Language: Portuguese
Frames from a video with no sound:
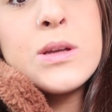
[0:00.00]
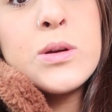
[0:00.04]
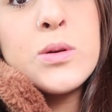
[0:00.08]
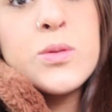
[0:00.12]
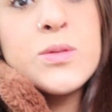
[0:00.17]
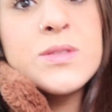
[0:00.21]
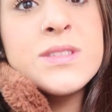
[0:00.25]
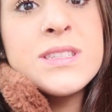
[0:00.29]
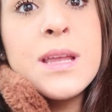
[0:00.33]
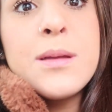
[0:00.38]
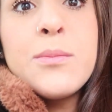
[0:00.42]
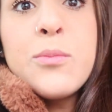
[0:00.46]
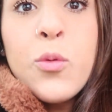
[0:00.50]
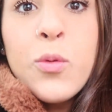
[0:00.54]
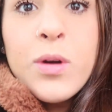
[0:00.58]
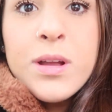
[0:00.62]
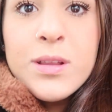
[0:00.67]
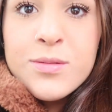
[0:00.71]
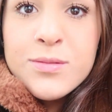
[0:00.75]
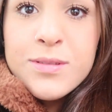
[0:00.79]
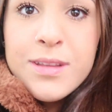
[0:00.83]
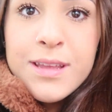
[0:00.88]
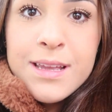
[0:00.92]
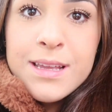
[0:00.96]
que eu gostei
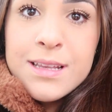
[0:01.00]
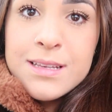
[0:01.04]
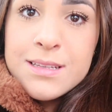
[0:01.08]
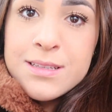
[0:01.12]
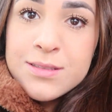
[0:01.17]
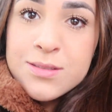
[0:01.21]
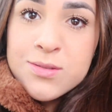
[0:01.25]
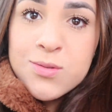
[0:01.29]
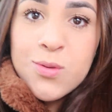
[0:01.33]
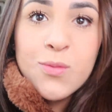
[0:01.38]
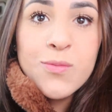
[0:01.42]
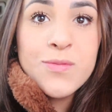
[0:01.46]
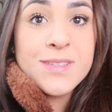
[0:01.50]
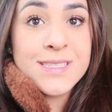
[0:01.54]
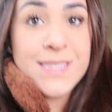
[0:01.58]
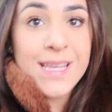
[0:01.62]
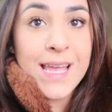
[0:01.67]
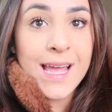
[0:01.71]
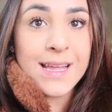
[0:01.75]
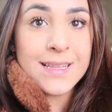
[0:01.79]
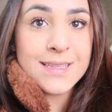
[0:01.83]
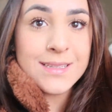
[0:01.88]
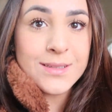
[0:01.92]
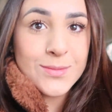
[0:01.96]
muito dele, estou
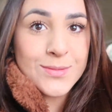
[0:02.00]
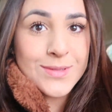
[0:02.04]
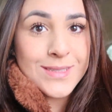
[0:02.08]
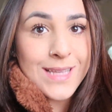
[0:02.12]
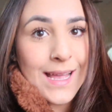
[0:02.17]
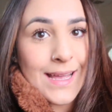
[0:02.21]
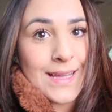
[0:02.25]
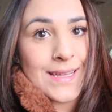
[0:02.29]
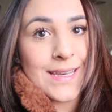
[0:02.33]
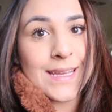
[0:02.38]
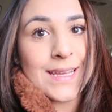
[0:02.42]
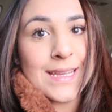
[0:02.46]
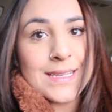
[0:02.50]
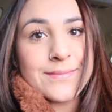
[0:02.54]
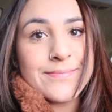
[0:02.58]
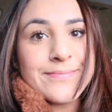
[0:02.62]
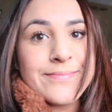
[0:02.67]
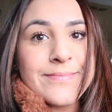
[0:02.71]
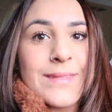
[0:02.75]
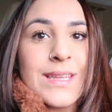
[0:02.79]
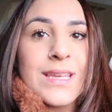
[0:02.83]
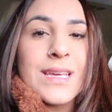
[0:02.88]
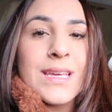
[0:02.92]
viciada em usar ele.